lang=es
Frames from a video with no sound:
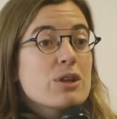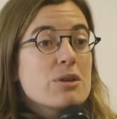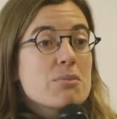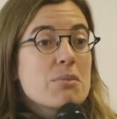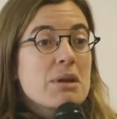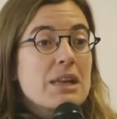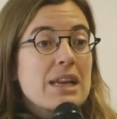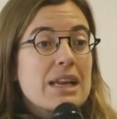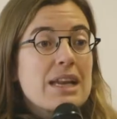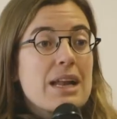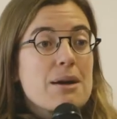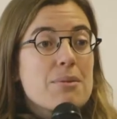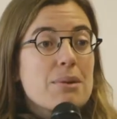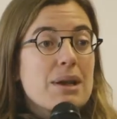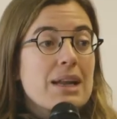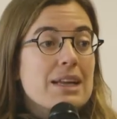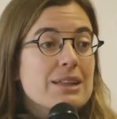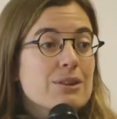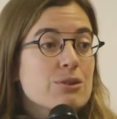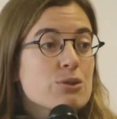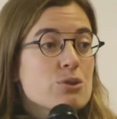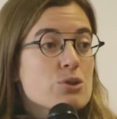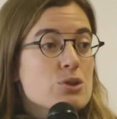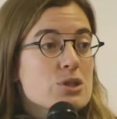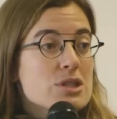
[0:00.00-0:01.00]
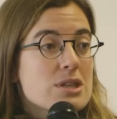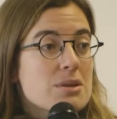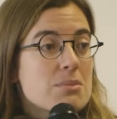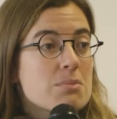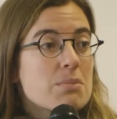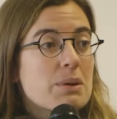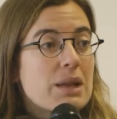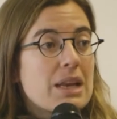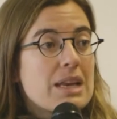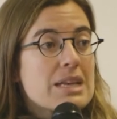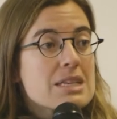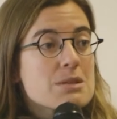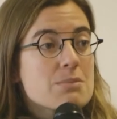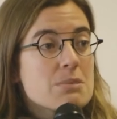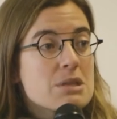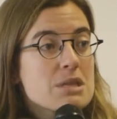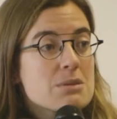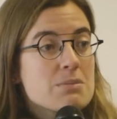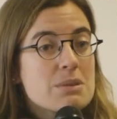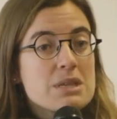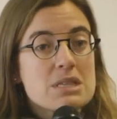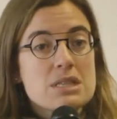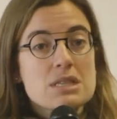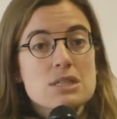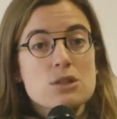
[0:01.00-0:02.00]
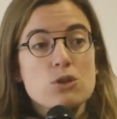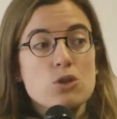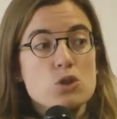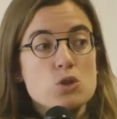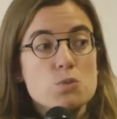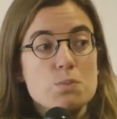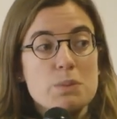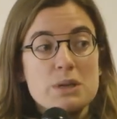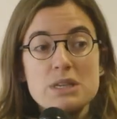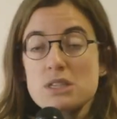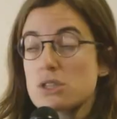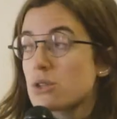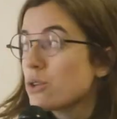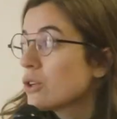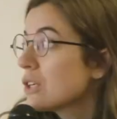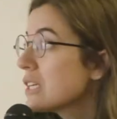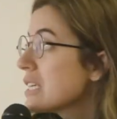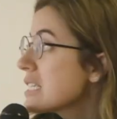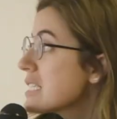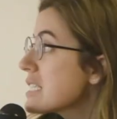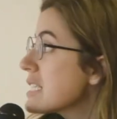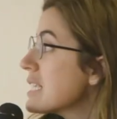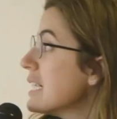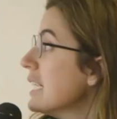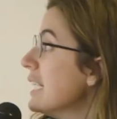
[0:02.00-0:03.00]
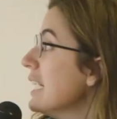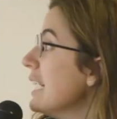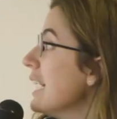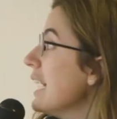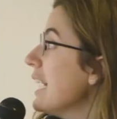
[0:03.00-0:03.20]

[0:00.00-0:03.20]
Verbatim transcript: no terminen hablando siempre las mismas dos personas.